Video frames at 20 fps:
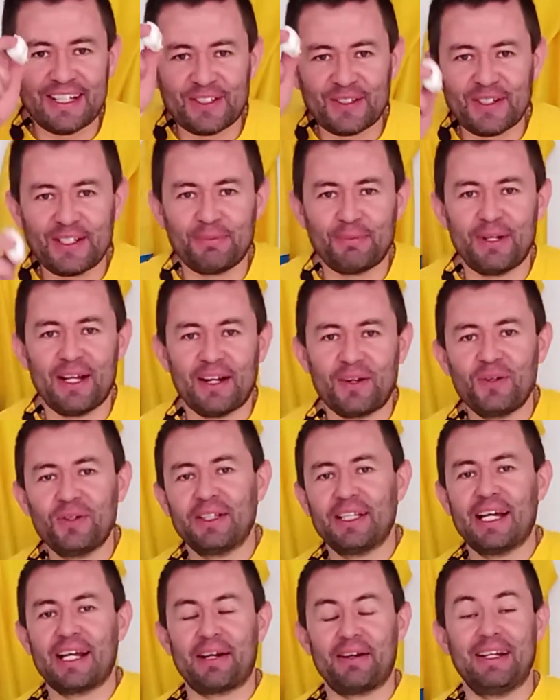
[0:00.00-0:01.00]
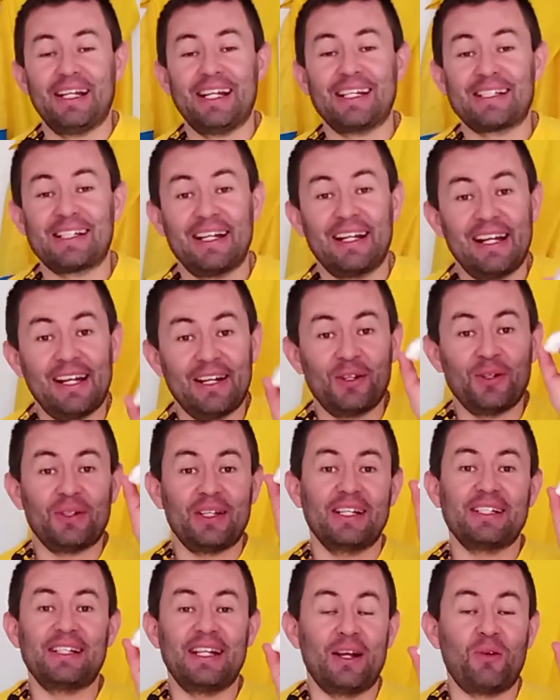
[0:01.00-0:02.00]
ello les voy a contar las
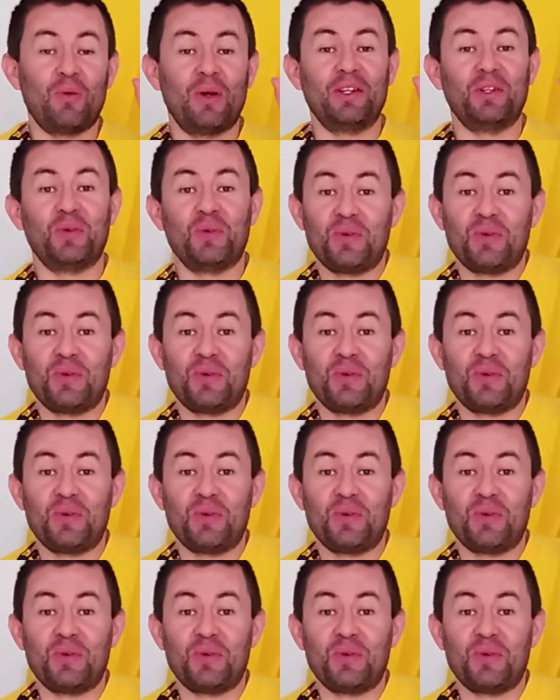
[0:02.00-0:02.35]
anécdotas de cuando